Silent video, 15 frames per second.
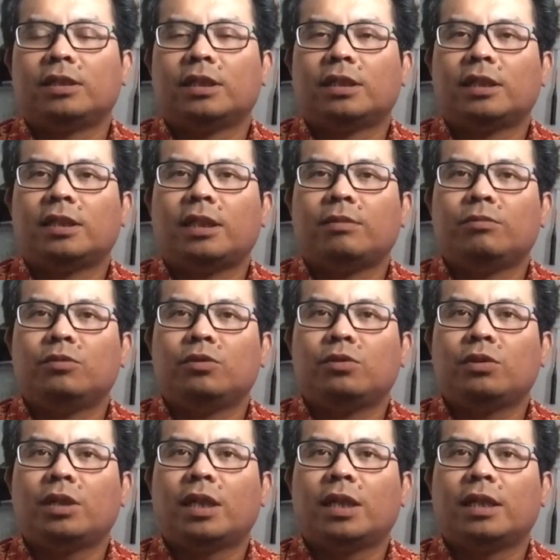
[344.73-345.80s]
Catatan
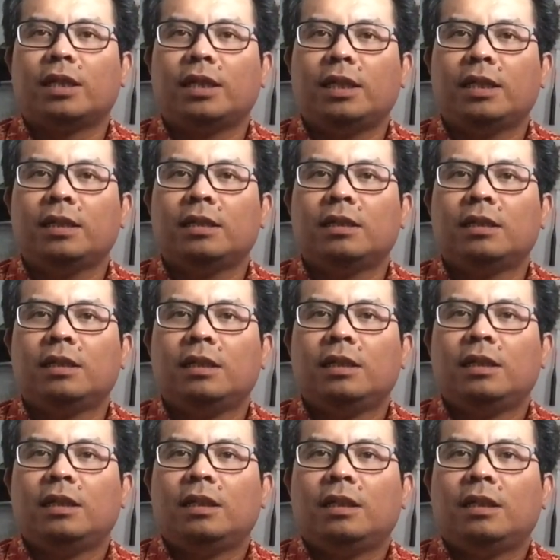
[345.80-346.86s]
buruk karena
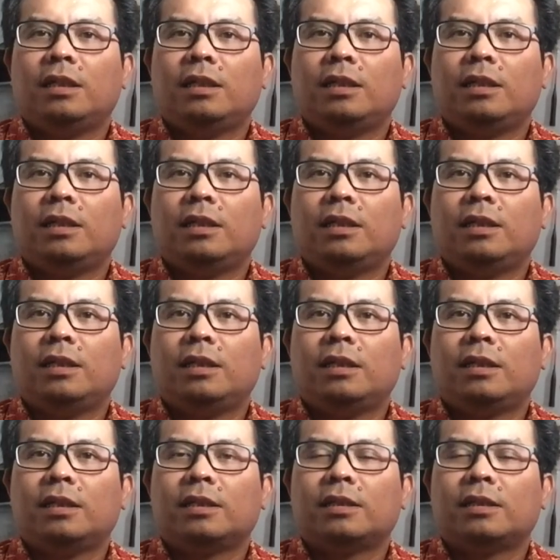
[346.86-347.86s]
eh,